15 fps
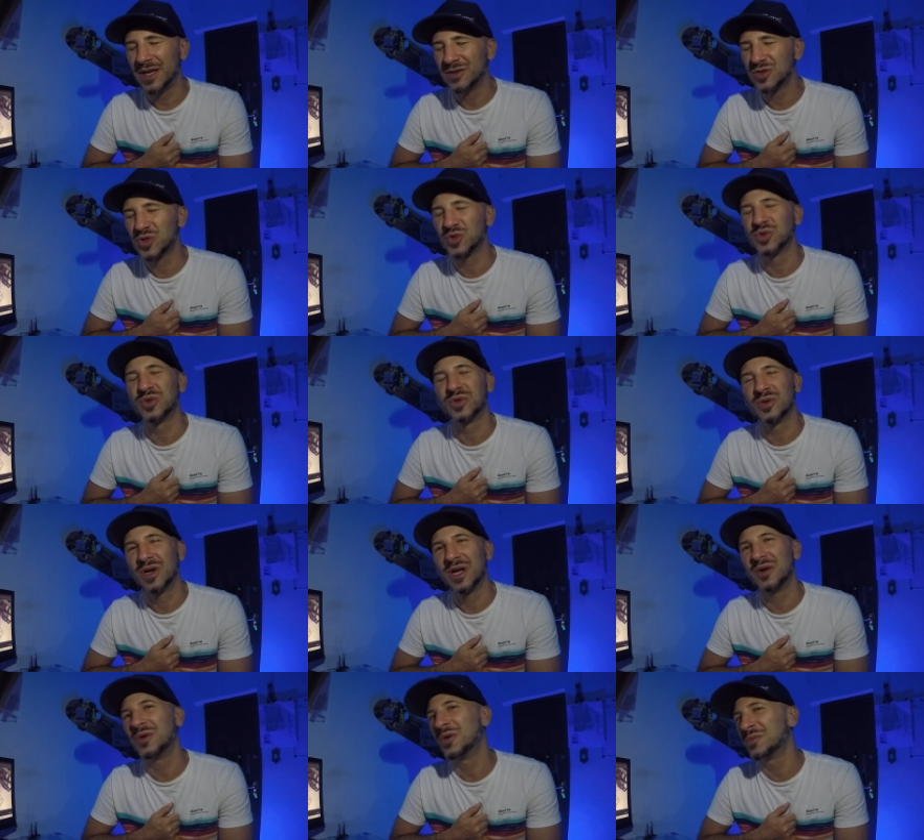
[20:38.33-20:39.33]
Juro,
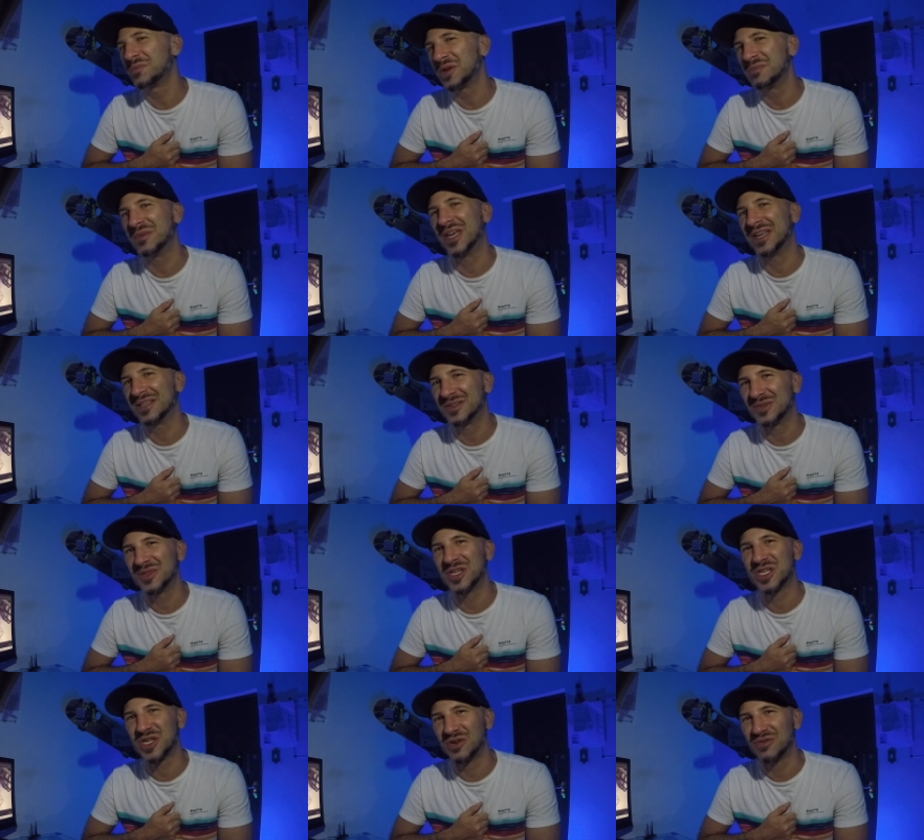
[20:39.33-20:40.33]
é um rompimento
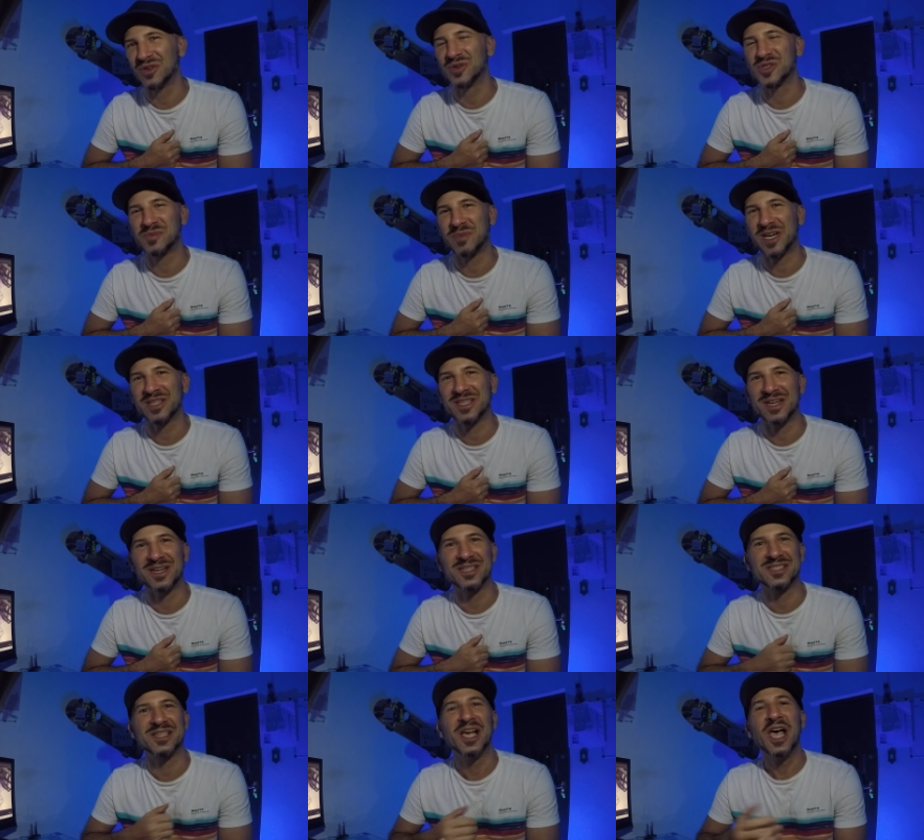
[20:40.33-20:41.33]
deixar o V11 para
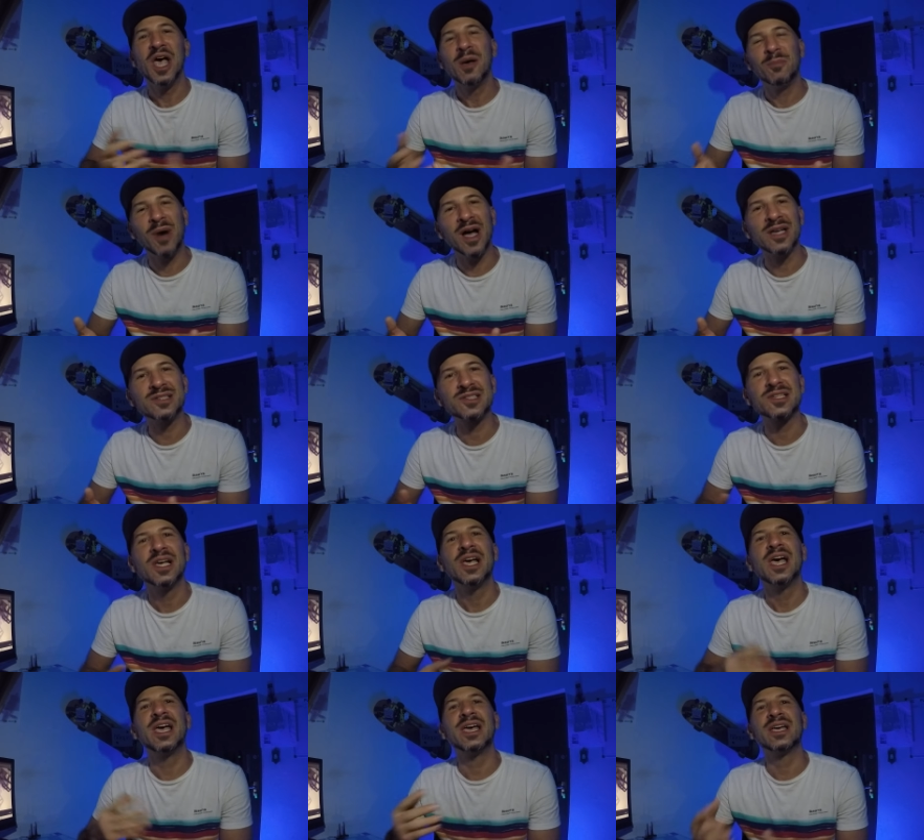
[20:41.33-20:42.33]
trás. Mas
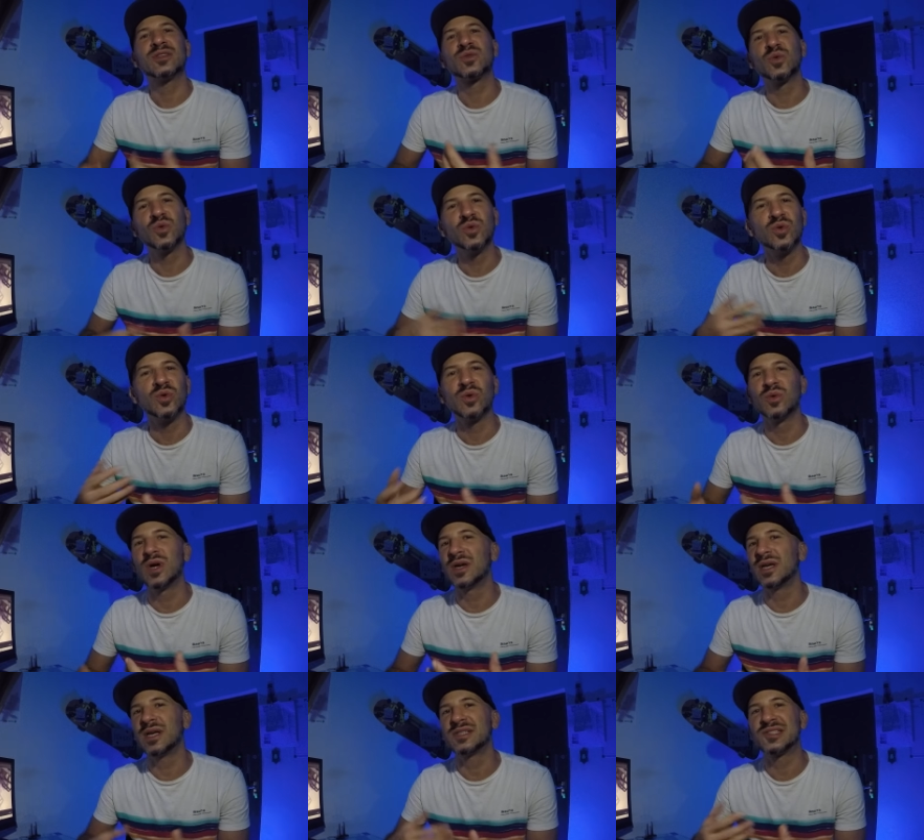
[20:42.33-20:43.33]
é, tudo
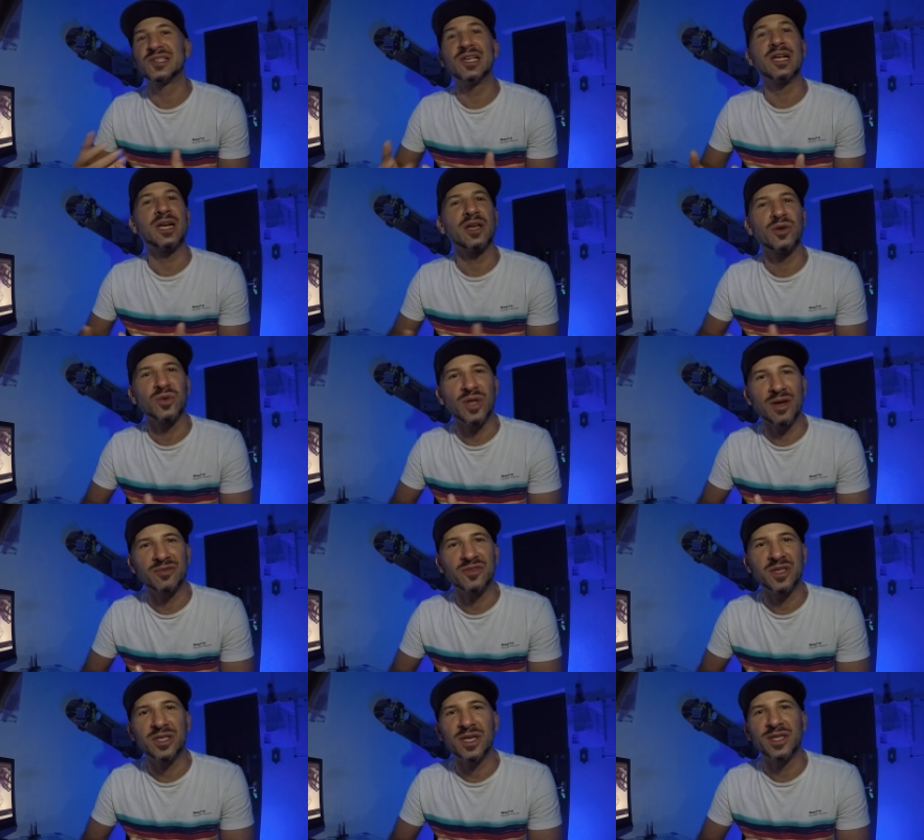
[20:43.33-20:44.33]
é cíclico na
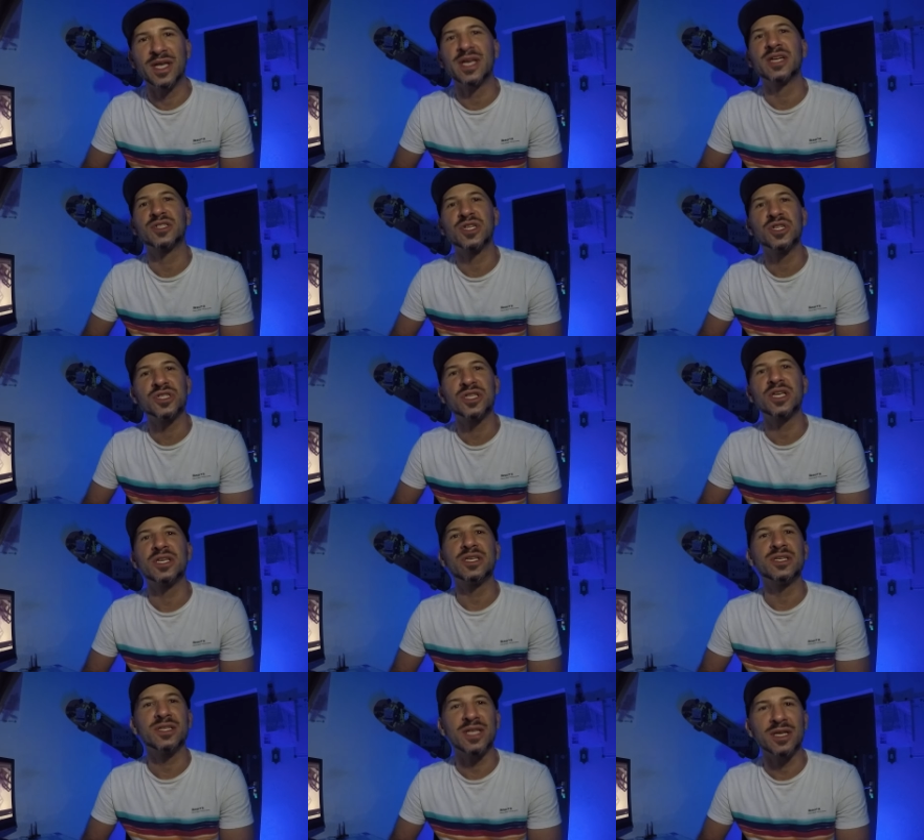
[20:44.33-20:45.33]
vida, né? E a gente tem
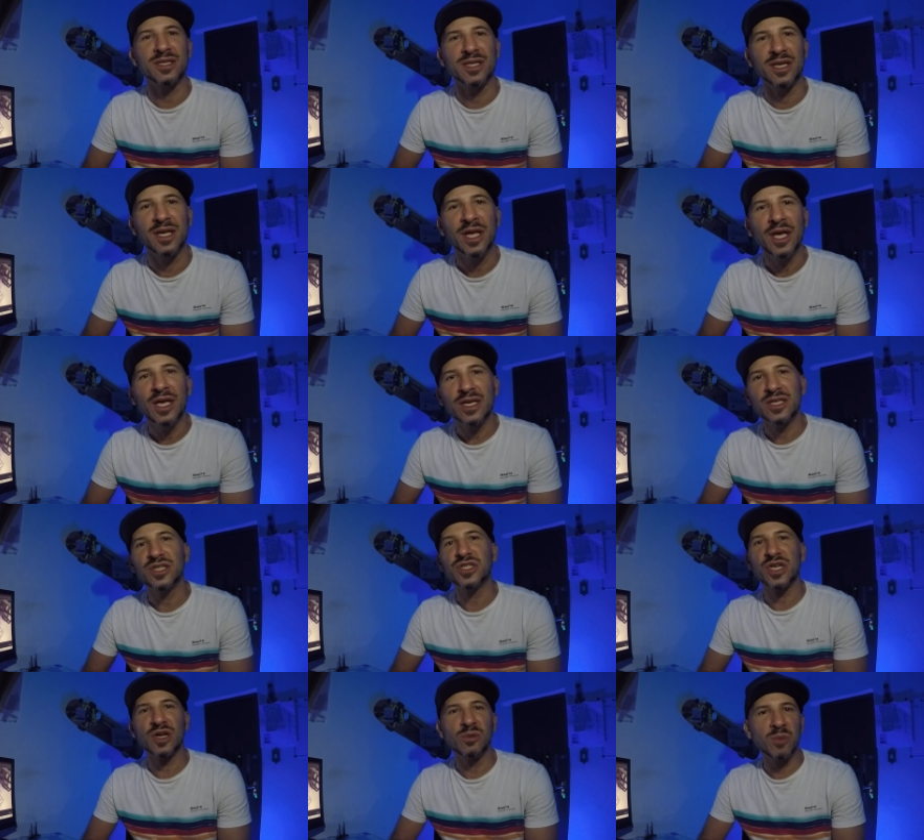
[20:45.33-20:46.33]
que entender que
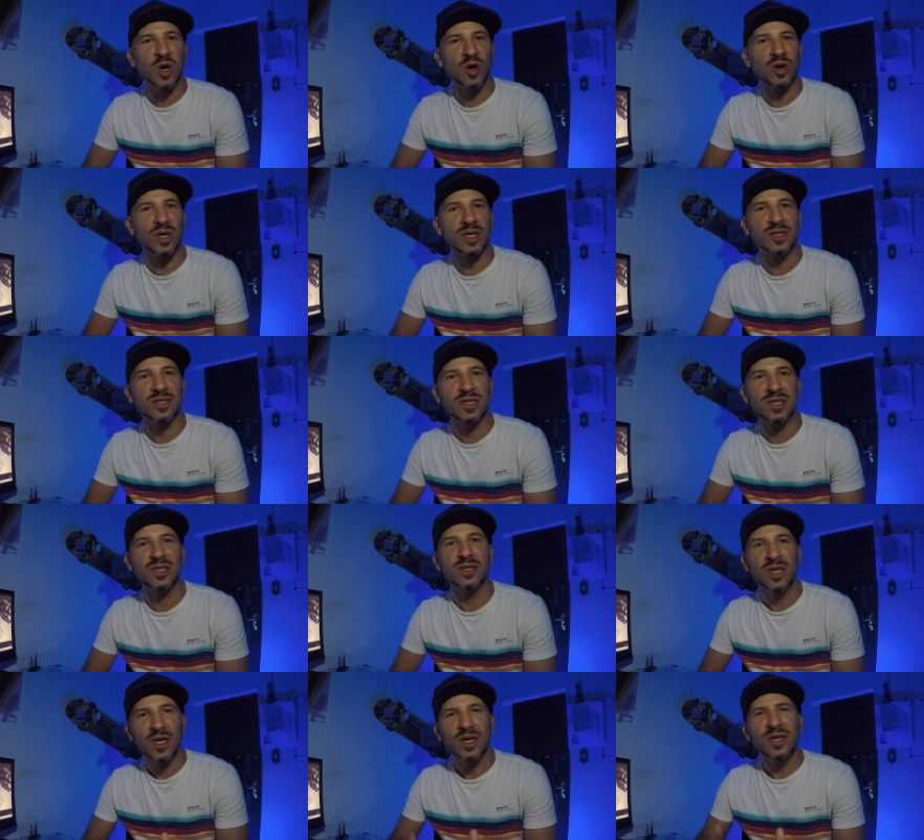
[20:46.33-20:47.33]
chega uma hora que,